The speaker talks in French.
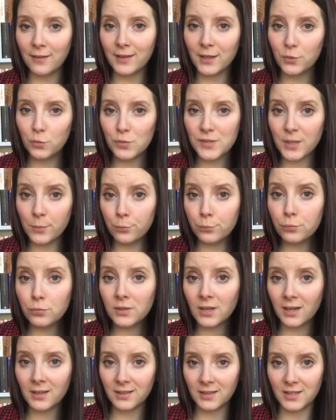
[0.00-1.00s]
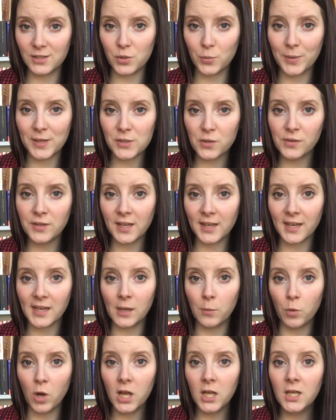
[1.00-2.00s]
avec tous ces bouquins qui se présentent
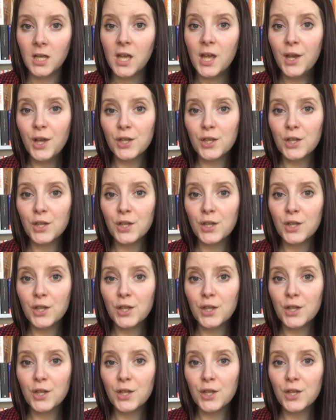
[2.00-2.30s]
derrière moi,